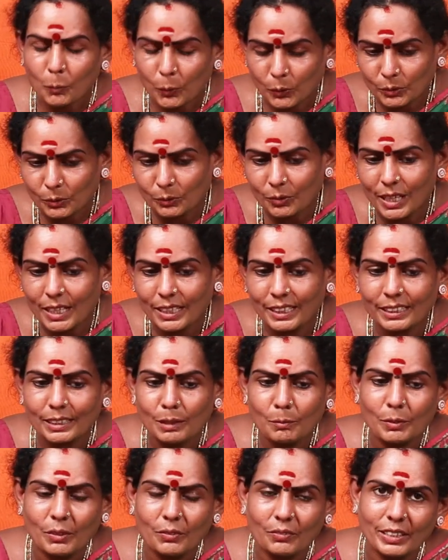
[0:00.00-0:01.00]
பொதுவாக
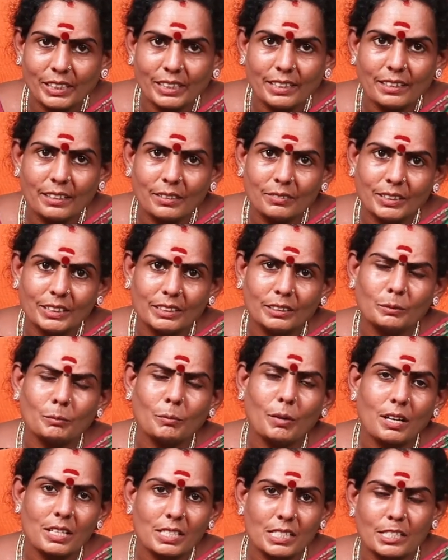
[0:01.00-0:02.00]
நம்ம வீட்டில் வந்து
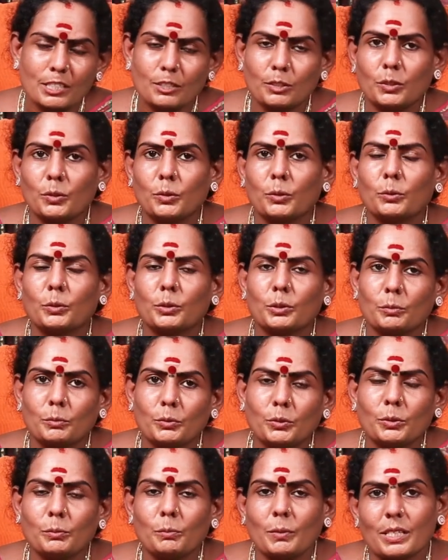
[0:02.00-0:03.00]
மாதத்துக்கோ ஒரு
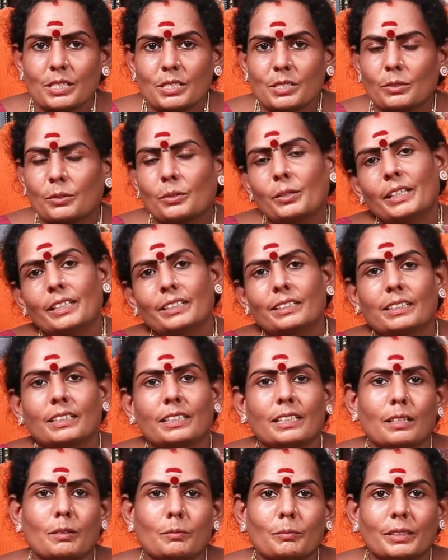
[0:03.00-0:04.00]
மூணு மாதத்துக்கோ
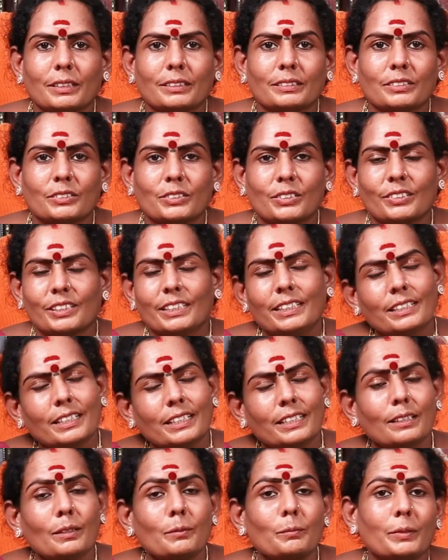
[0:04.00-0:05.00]
எடுக்கலாமான்னு சொல்லி
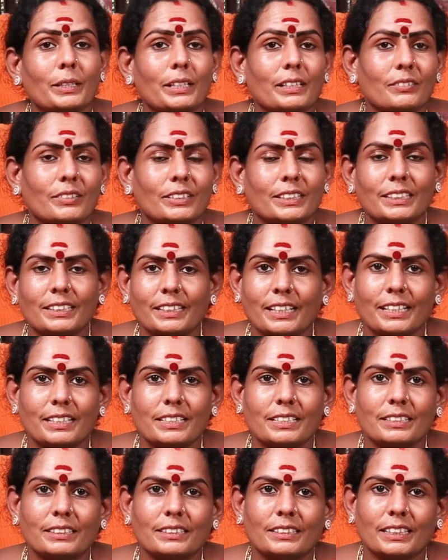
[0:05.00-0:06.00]
நிறைய பேர் வந்து
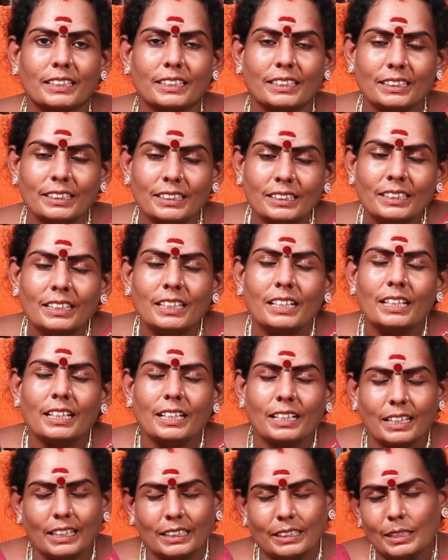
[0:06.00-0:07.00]
கேட்டிருந்தீங்க
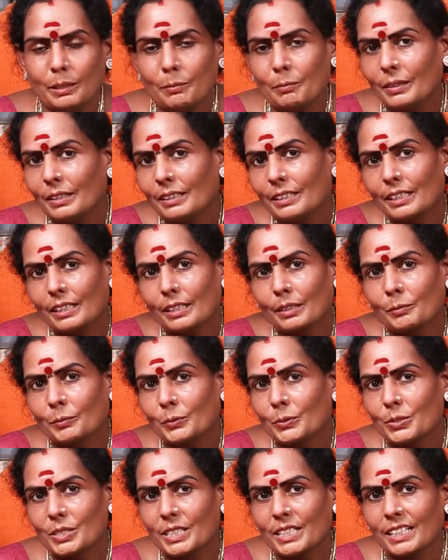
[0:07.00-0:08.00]
கண்டிப்பாக நீங்கள்
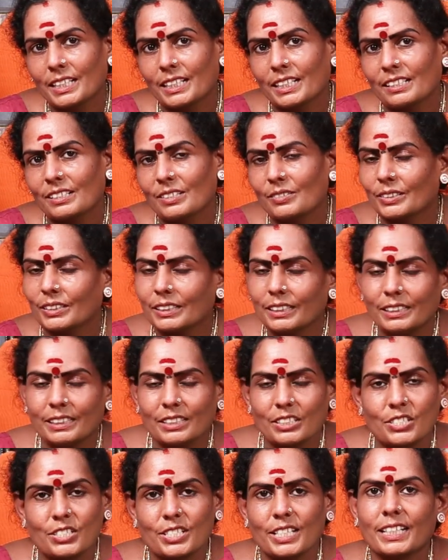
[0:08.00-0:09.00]
பூசணிக்காயில் வந்து
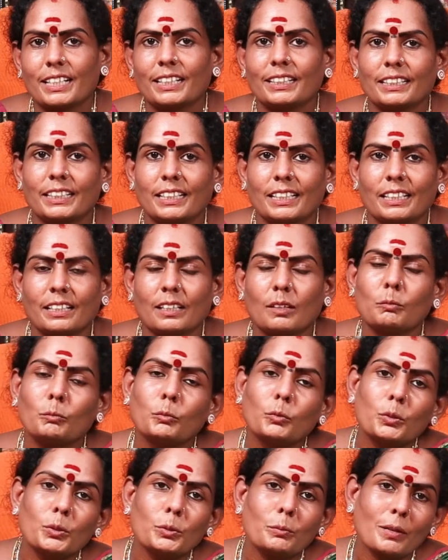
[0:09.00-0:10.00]
திருஷ்டி கழிக்கலாம்
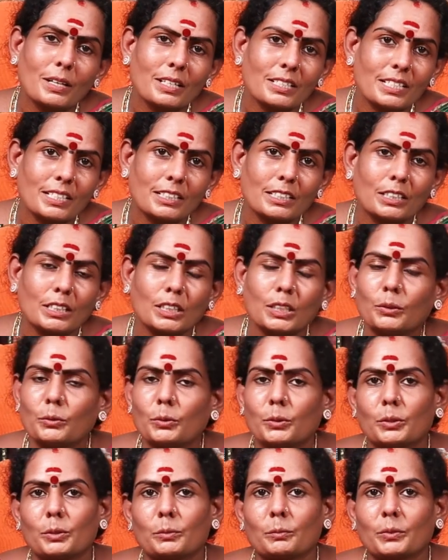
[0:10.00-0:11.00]
மூணு மாதத்துக்கு
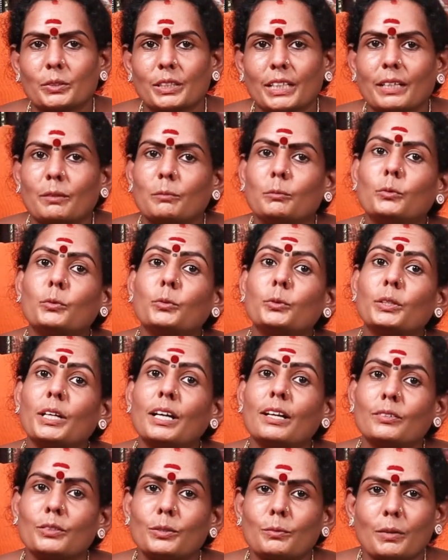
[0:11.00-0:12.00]
ஒரு முறை
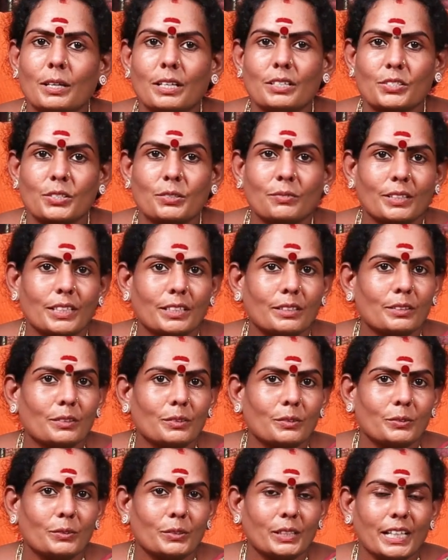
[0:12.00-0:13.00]
மூணாவது மாதம்
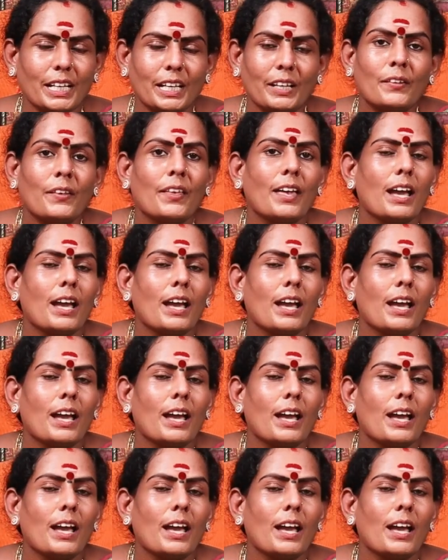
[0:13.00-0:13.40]
வரக்கூடிய